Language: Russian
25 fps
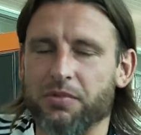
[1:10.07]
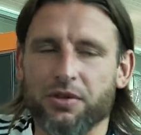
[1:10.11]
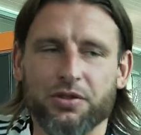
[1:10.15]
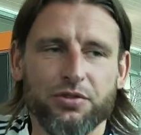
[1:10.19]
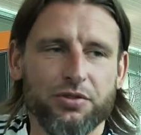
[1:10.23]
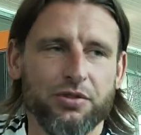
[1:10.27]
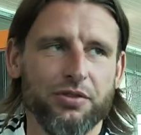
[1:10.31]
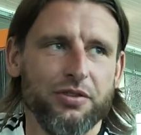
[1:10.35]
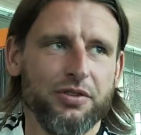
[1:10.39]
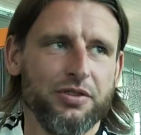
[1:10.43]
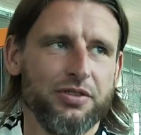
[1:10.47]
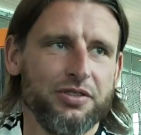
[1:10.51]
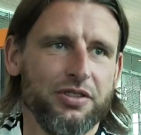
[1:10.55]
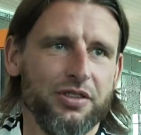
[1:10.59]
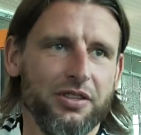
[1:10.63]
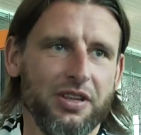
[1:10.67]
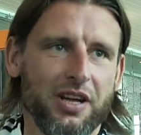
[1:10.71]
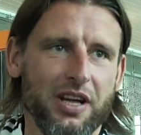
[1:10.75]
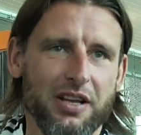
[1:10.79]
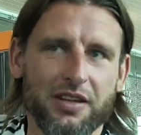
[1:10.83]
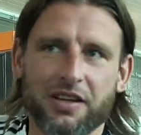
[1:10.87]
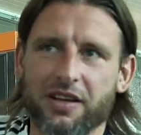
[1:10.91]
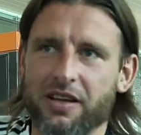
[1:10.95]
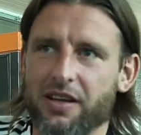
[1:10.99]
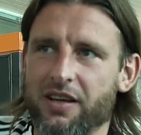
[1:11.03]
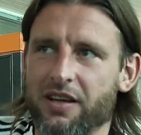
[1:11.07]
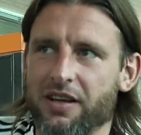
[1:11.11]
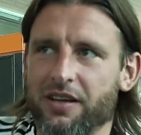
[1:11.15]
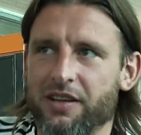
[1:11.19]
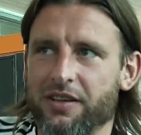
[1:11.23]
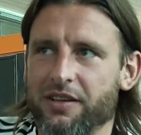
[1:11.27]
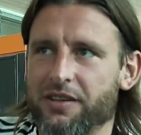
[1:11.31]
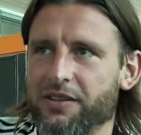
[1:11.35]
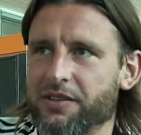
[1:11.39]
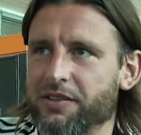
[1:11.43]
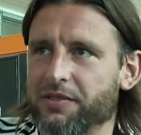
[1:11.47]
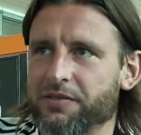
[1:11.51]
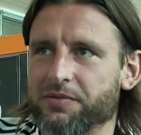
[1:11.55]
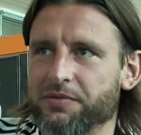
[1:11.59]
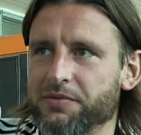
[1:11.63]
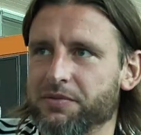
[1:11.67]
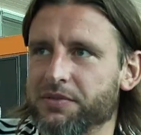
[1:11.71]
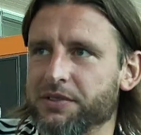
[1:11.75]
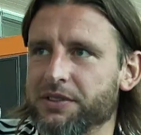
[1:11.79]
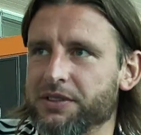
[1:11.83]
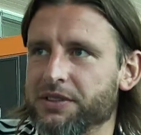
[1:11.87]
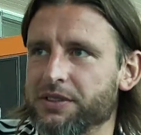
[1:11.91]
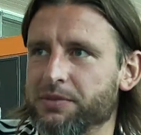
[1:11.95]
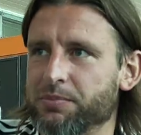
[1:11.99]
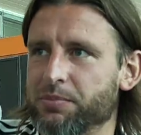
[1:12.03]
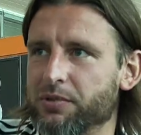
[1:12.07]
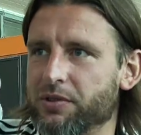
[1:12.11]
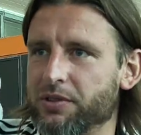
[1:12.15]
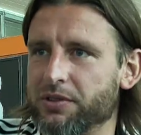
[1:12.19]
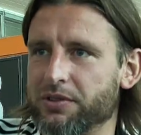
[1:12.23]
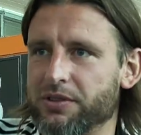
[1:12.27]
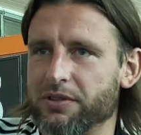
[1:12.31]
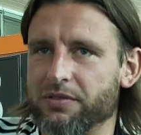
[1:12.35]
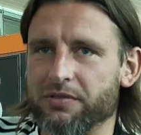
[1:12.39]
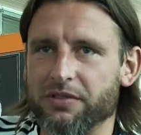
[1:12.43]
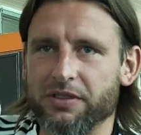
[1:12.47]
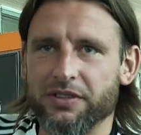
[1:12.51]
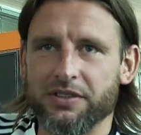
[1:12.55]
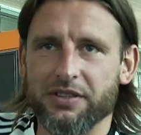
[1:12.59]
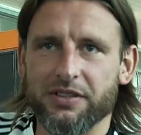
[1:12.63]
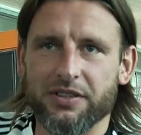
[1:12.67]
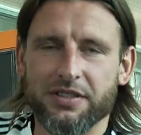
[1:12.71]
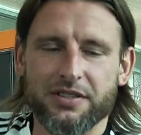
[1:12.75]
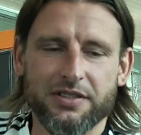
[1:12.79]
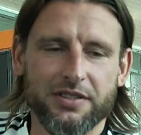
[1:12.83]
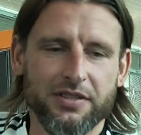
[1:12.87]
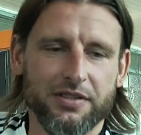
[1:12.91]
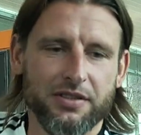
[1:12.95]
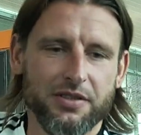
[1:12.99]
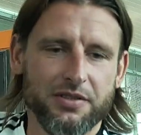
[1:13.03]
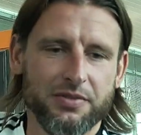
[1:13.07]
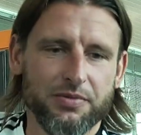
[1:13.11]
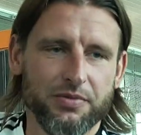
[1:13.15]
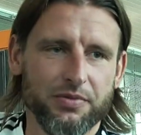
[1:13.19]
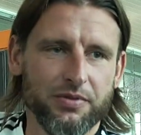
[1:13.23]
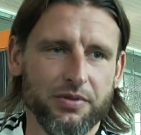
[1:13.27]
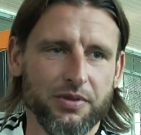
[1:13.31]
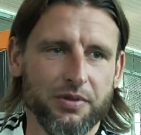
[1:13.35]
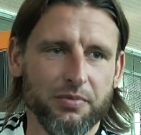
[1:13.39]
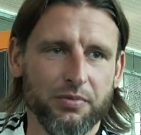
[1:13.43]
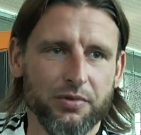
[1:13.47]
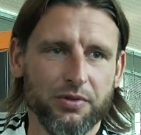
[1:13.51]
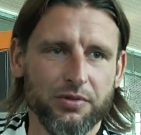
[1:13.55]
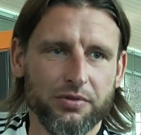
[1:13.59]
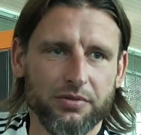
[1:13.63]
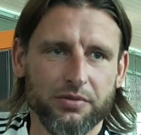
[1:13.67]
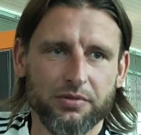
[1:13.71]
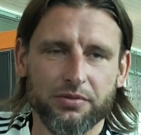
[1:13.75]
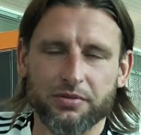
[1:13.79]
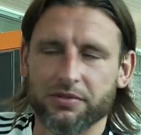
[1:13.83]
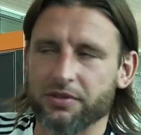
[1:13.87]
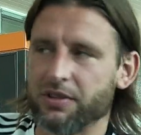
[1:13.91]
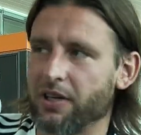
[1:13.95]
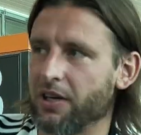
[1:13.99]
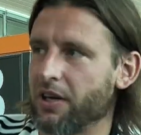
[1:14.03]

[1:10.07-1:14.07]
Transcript: большое желание и просто выйти и сделать свою работу,